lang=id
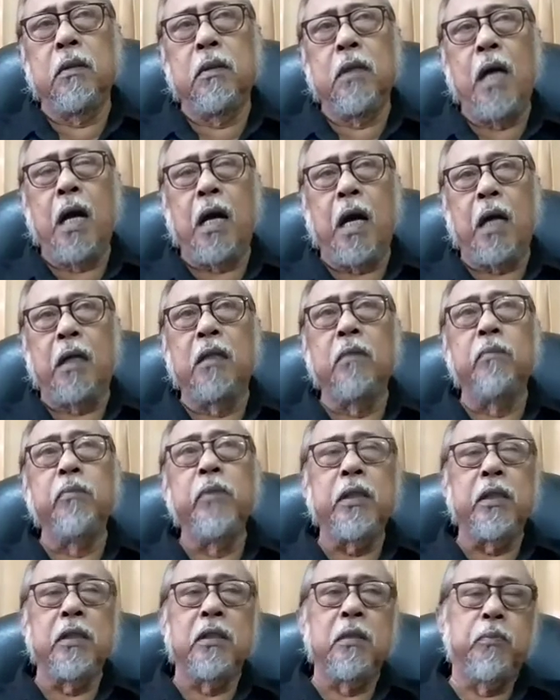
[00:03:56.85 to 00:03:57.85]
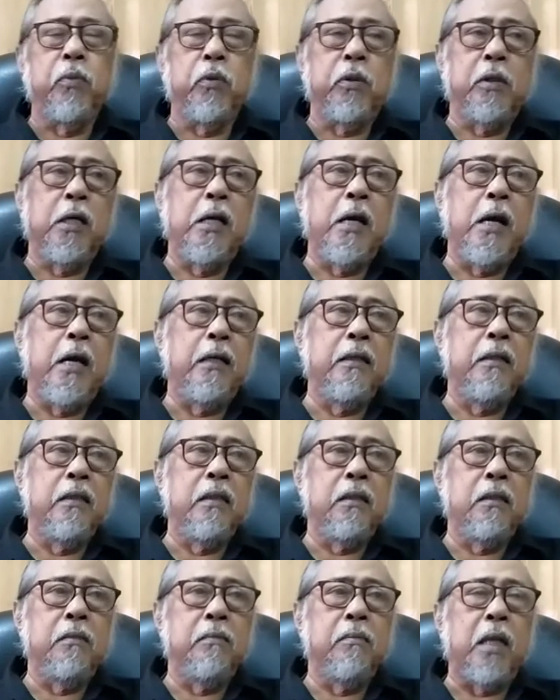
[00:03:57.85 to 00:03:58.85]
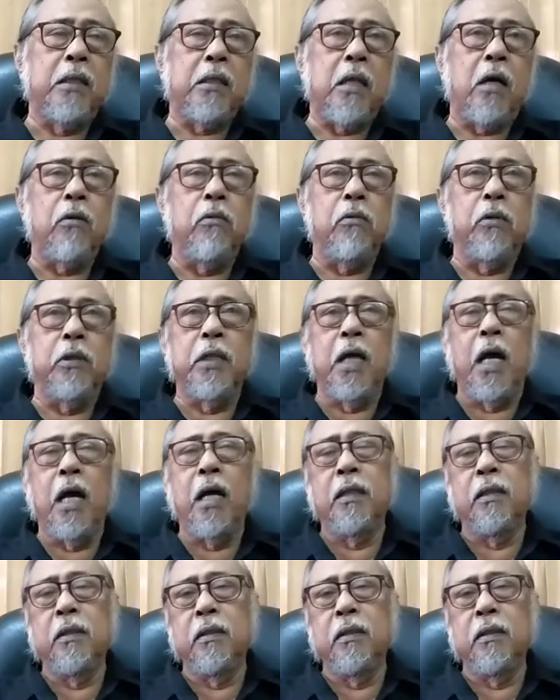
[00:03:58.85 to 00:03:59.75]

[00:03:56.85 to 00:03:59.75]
akademik disebut dengan mata kuliah